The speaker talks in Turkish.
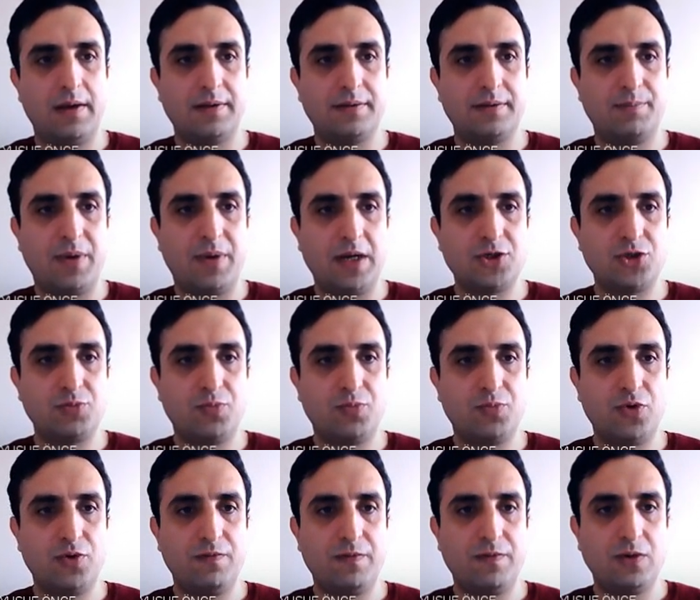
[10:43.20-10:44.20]
Evet, baş,
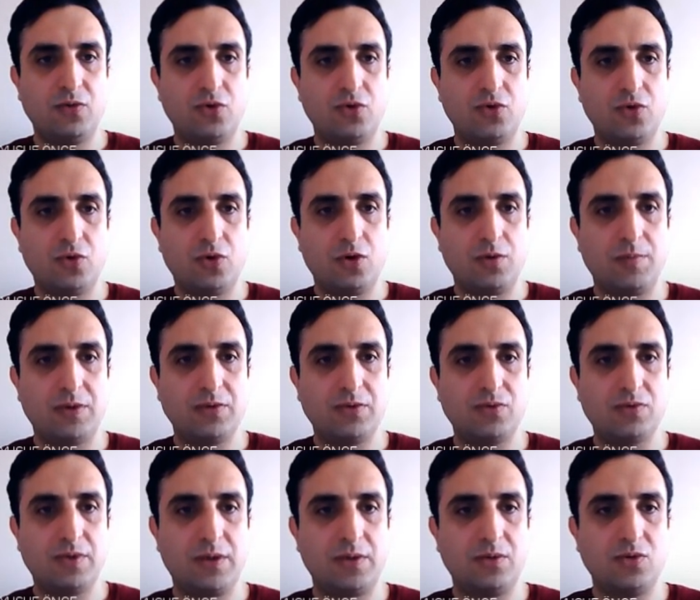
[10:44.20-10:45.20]
boyun ve kuyruk
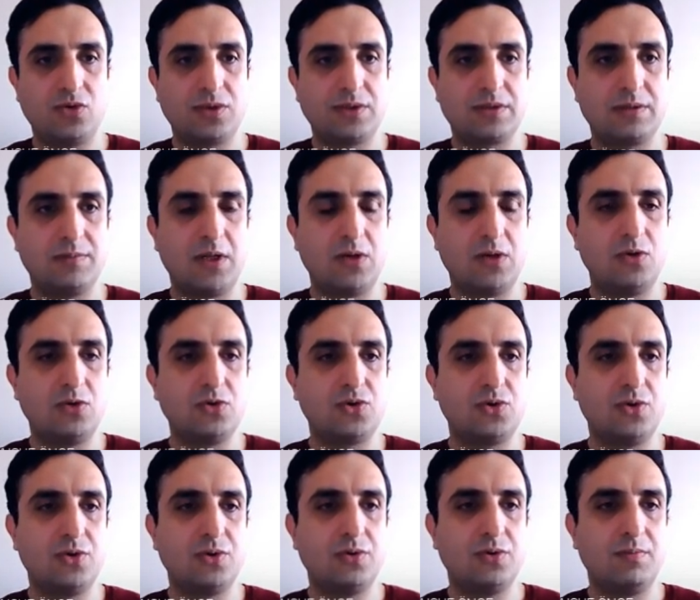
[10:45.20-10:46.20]
olmak üzere üç kısımdan
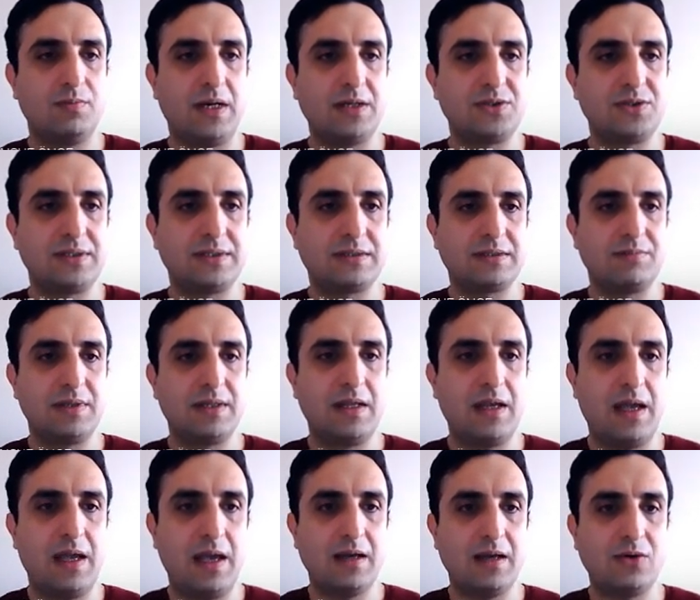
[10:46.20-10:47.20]
oluşuyordu. Baş
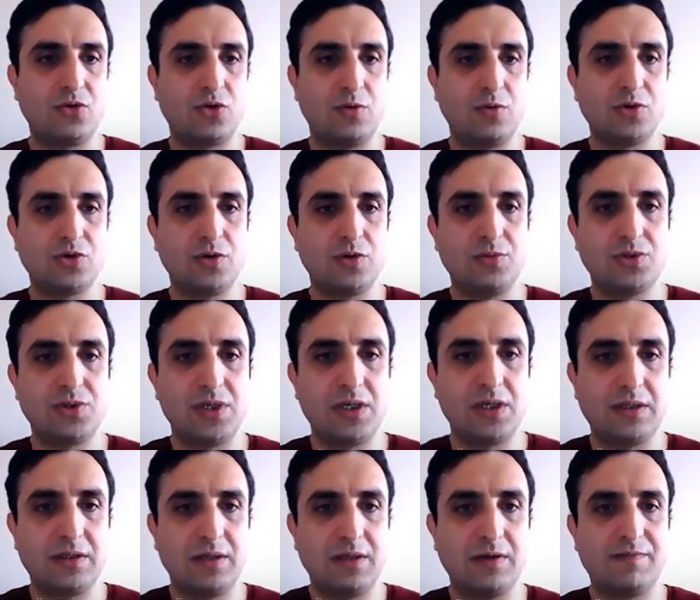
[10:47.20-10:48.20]
kısmında en kromozomlu
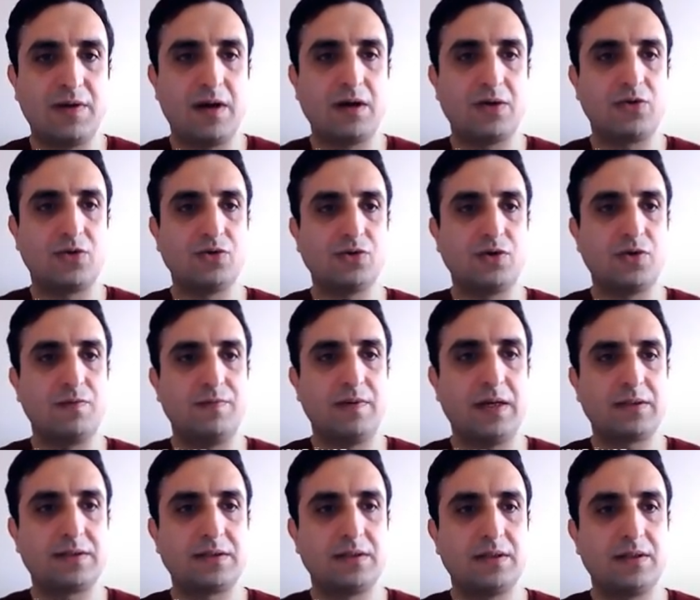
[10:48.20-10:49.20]
çekirdek ve akrozom
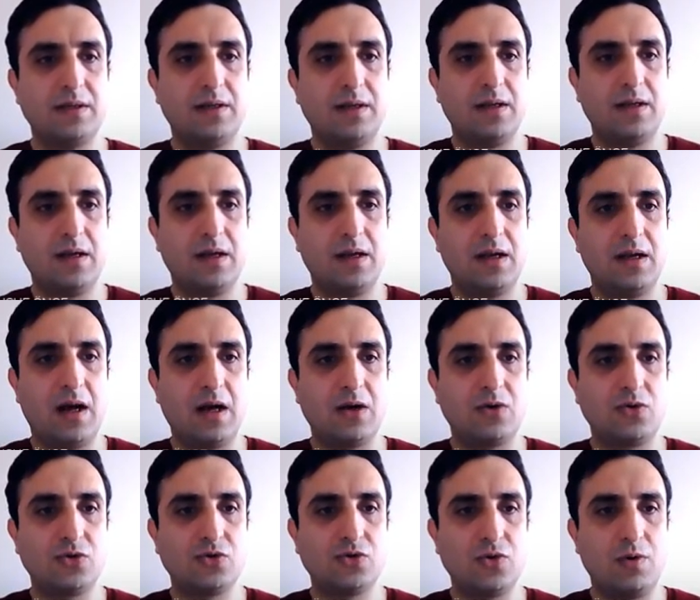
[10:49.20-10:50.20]
var.
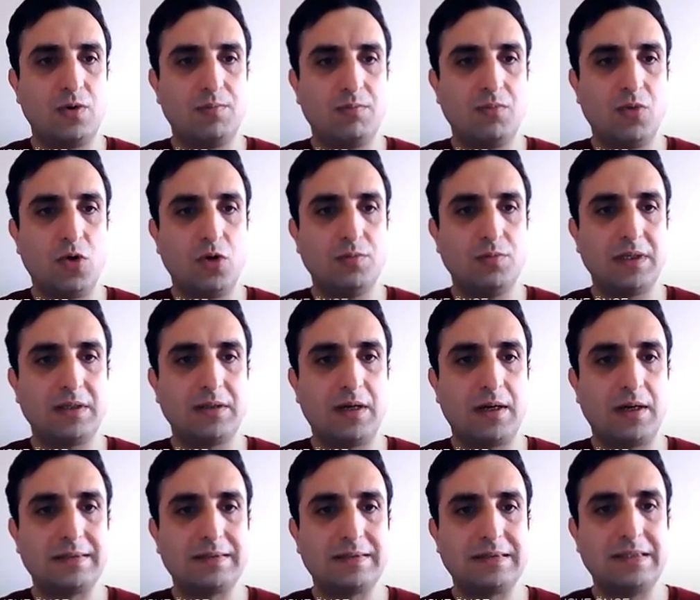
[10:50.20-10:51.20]
Akrozom bol
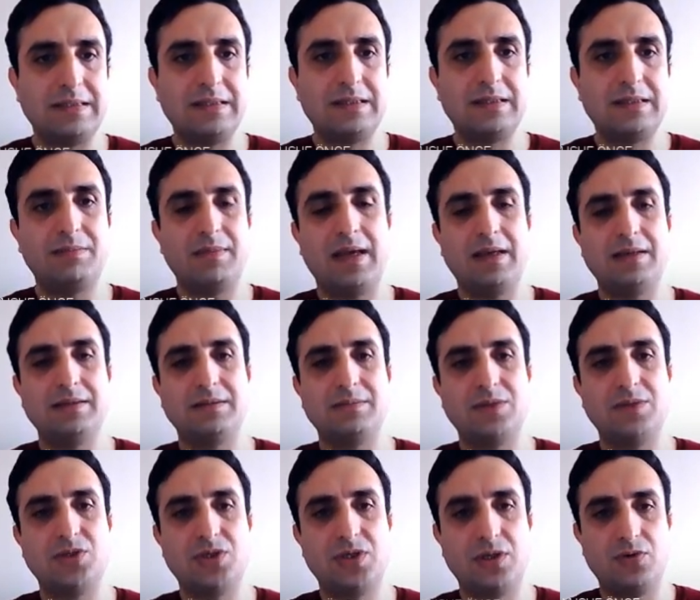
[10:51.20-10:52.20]
miktarda sindirim
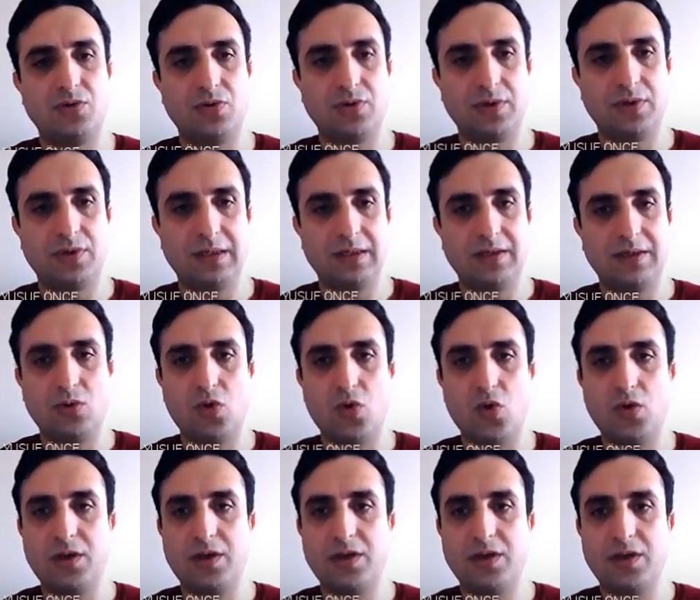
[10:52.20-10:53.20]
enzimi içeriyor dedik.
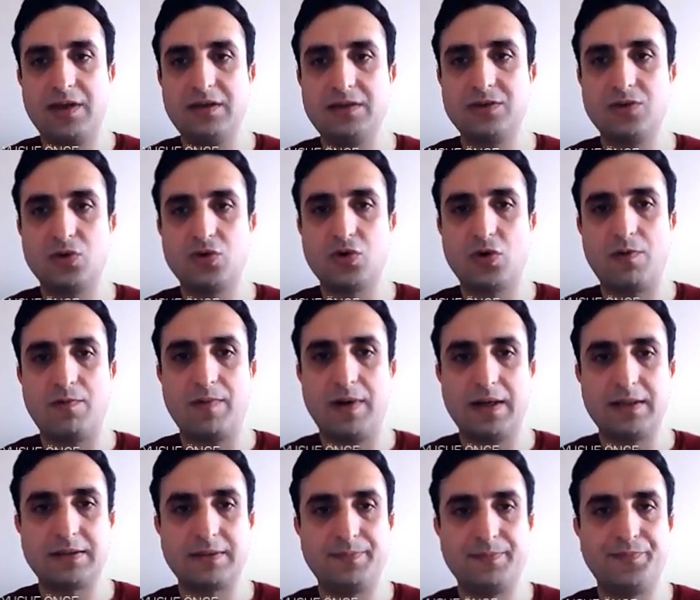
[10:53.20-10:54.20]
Golgi ve lizozom
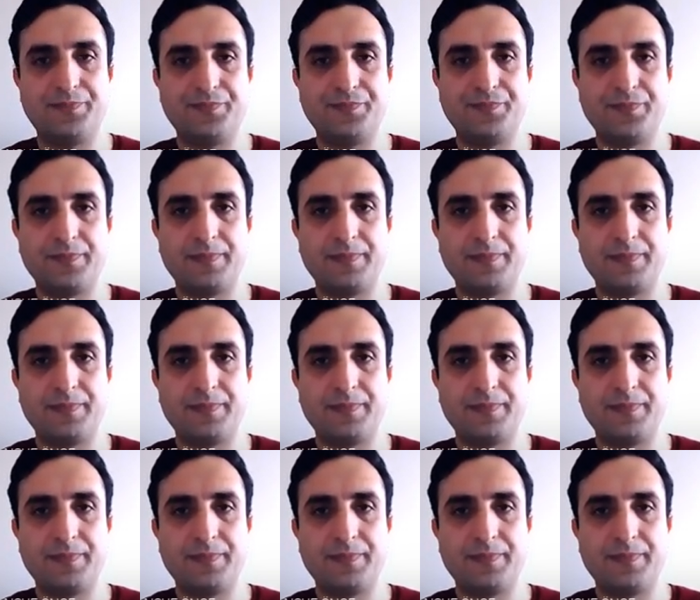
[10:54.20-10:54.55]
var.